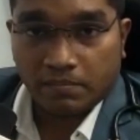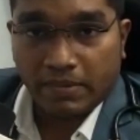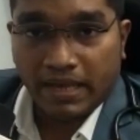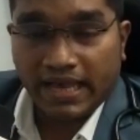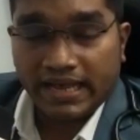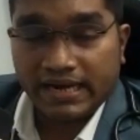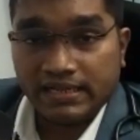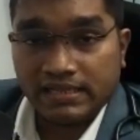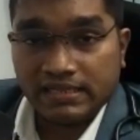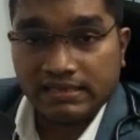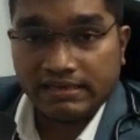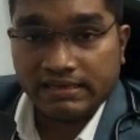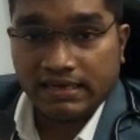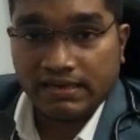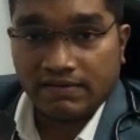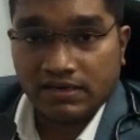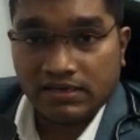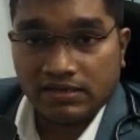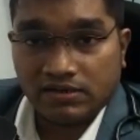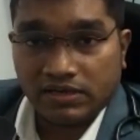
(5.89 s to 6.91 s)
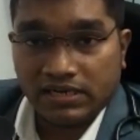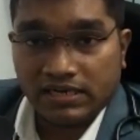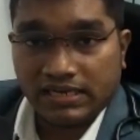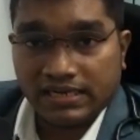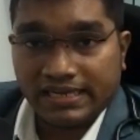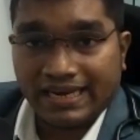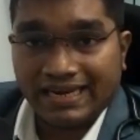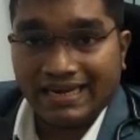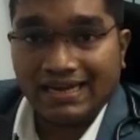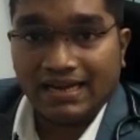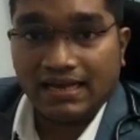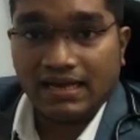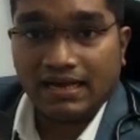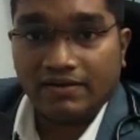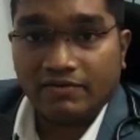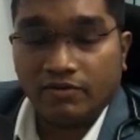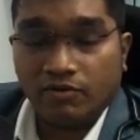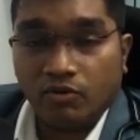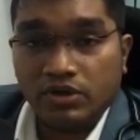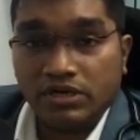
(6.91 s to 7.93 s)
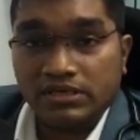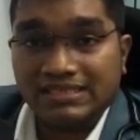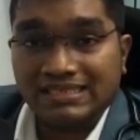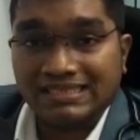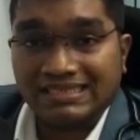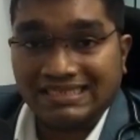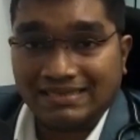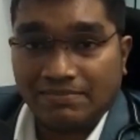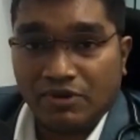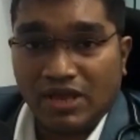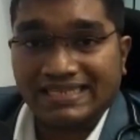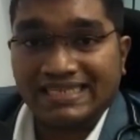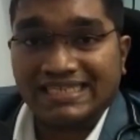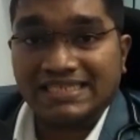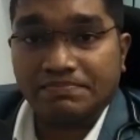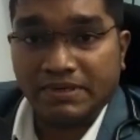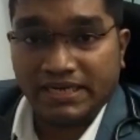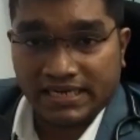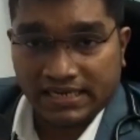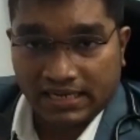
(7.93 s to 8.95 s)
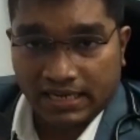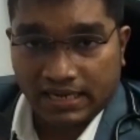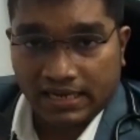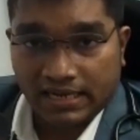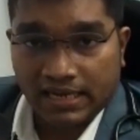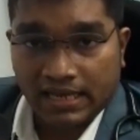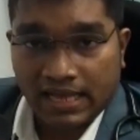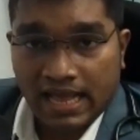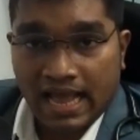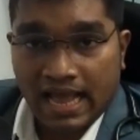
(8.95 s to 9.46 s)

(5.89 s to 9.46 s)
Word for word: மேலேருந்து கீழே வரைக்கும் இருக்கிற எல்லா ஒரு சிஸ்டமையும் அசஸ்மெண்ட்டுக்காக